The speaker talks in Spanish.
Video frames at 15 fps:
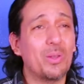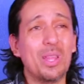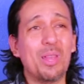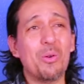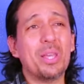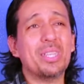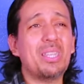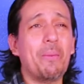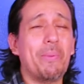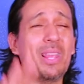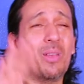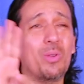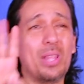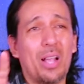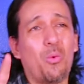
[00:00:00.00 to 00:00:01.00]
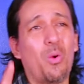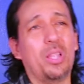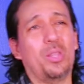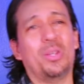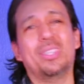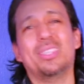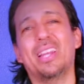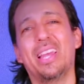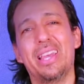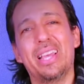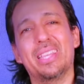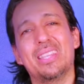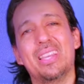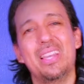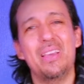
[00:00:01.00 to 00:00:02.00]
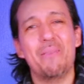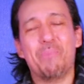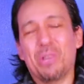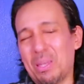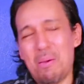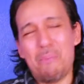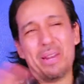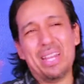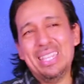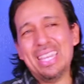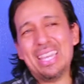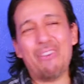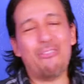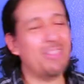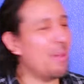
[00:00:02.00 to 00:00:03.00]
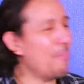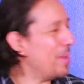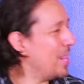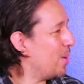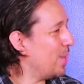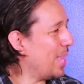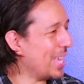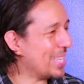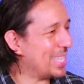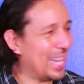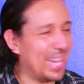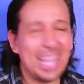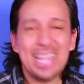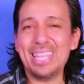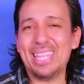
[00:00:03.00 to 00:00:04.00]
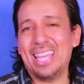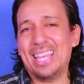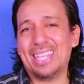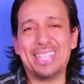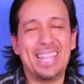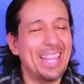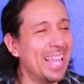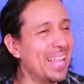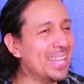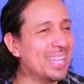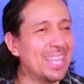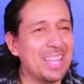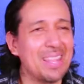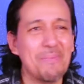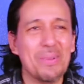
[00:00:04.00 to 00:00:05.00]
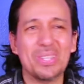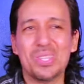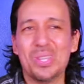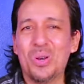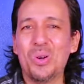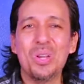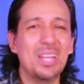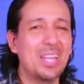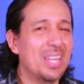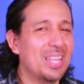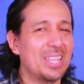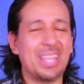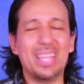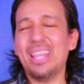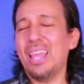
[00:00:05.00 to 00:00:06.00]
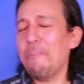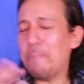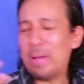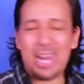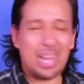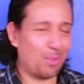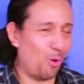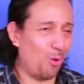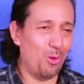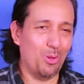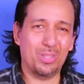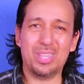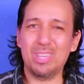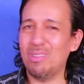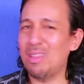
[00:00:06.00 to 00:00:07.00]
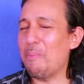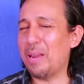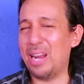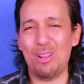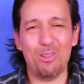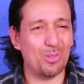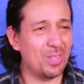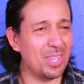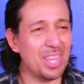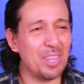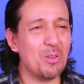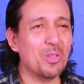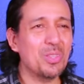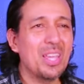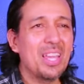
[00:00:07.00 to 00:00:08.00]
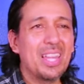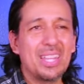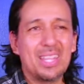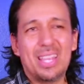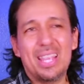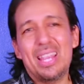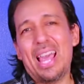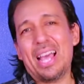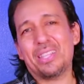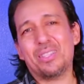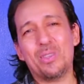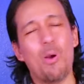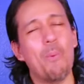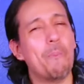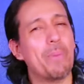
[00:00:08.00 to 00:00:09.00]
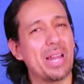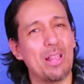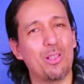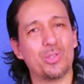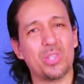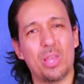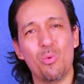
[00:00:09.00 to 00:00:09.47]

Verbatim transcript: Yo le doy a esta película cuatro estrellas. Porque me parece que fue una película excelente, excelente de animación tiene para todos, tiene para los niños, tiene acción para los